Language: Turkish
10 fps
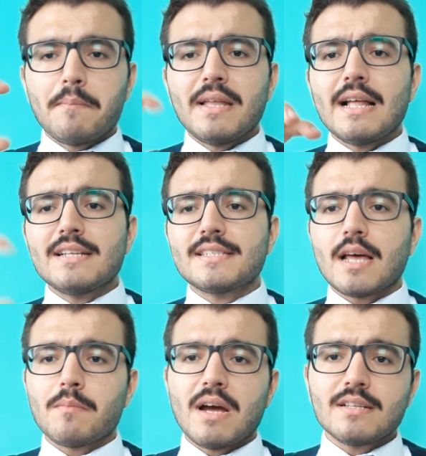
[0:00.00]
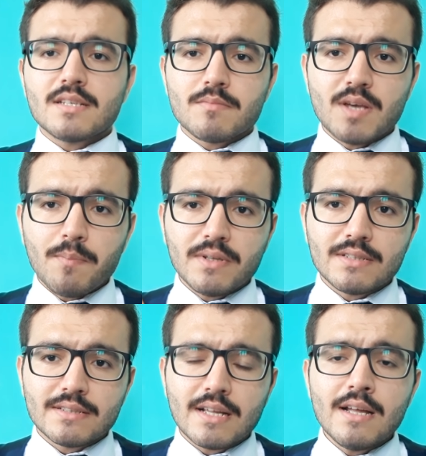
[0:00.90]
Bedelli sermaye artırımı
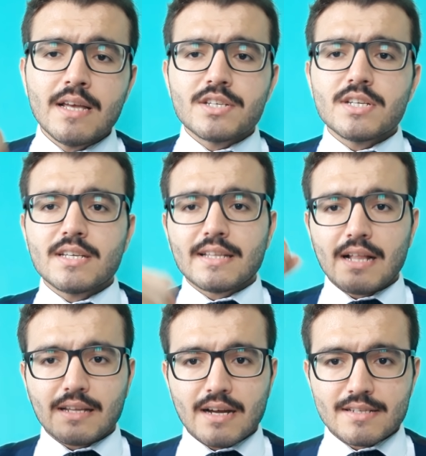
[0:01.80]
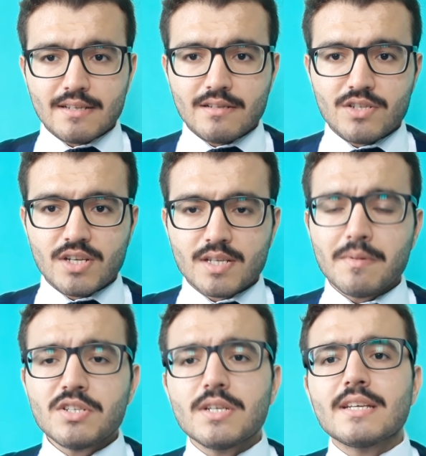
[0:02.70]
yapıldığında şirket alkaz edileceği
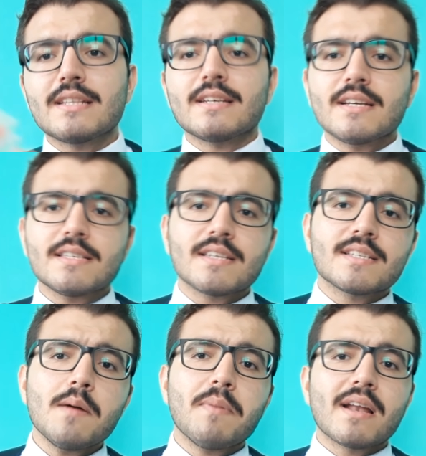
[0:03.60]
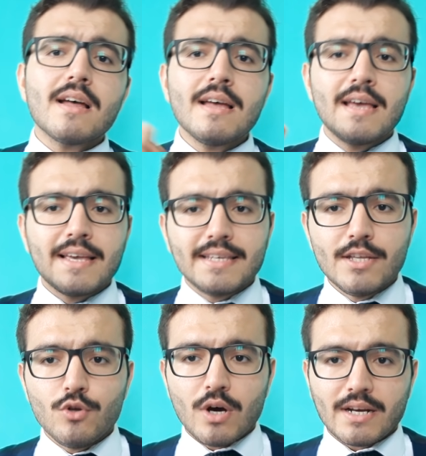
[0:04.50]
zaman şirketin kasasına para
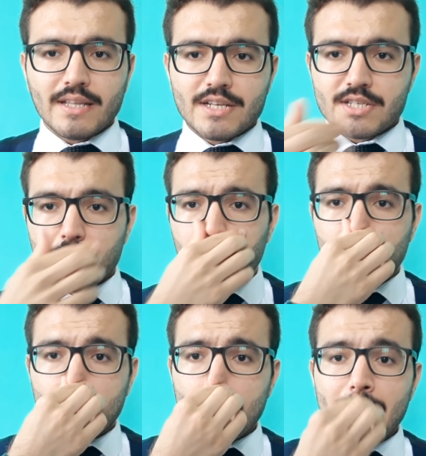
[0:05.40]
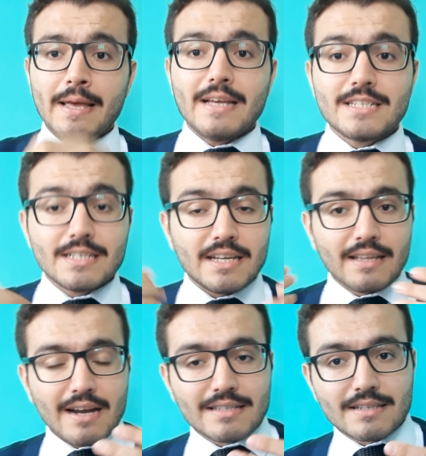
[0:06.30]
giriyor arkadaşlar. Bunu da
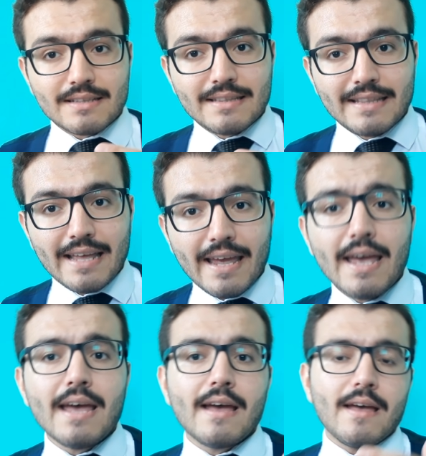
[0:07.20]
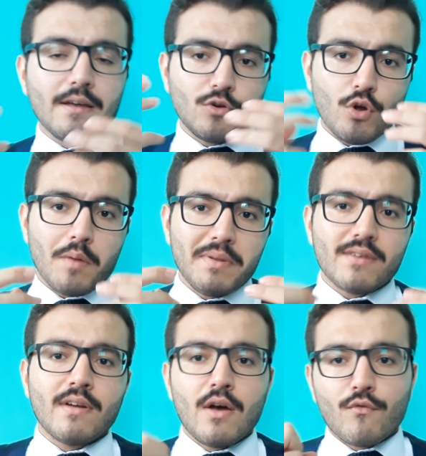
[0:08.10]
şirket artık neye göre
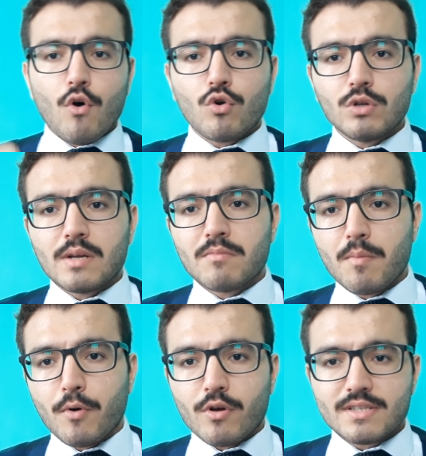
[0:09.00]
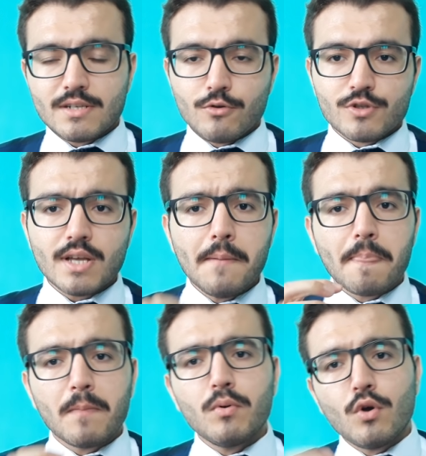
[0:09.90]
bir fon kullanım raporu hazırlıyorsa
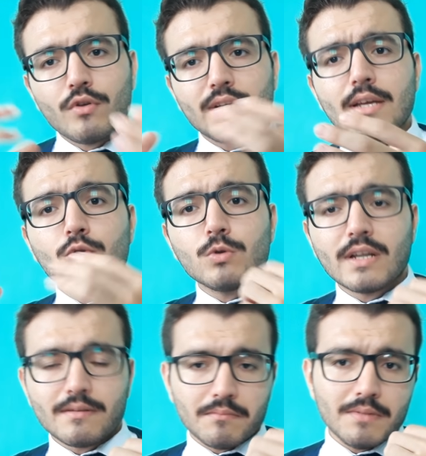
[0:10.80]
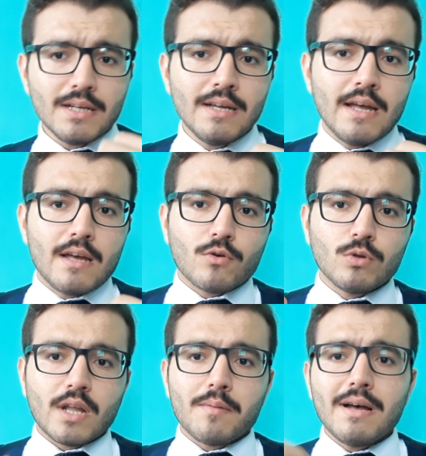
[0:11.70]
bu yönde de kullanımı
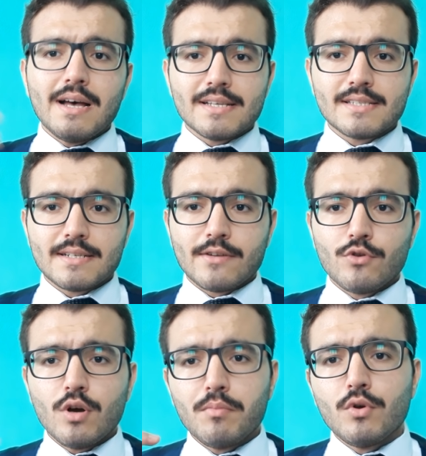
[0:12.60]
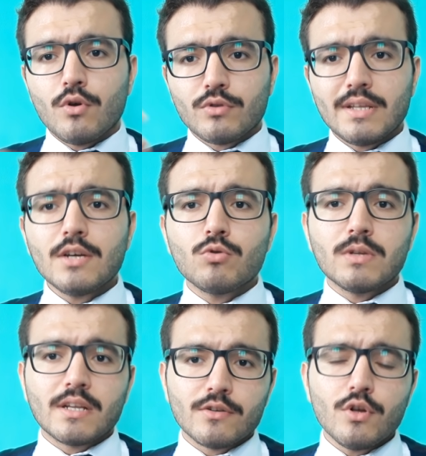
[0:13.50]
kullanıma hazırlanıyor. Bu yönde de
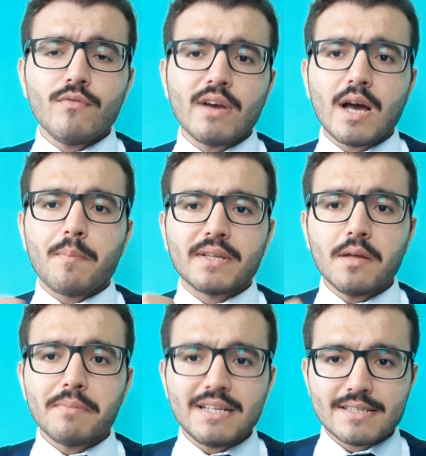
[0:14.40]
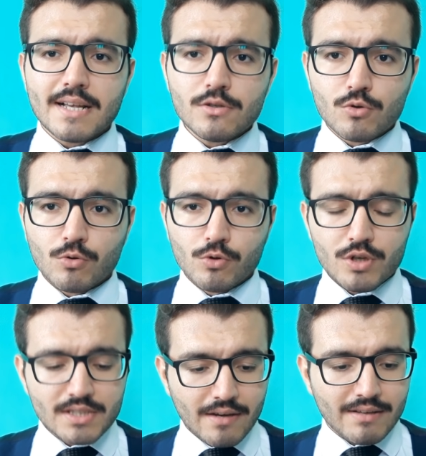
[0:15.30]
kullanılıyor ve kapıda bilgisayar
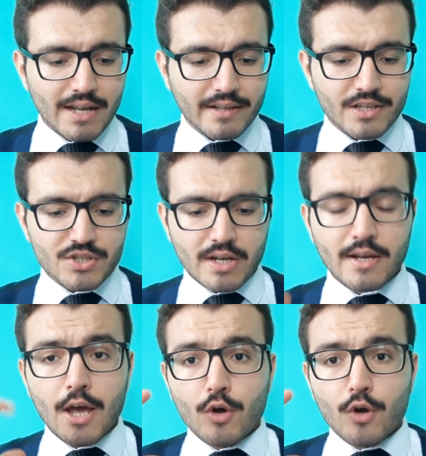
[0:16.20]
sunuluyor sevgili arkadaşlar.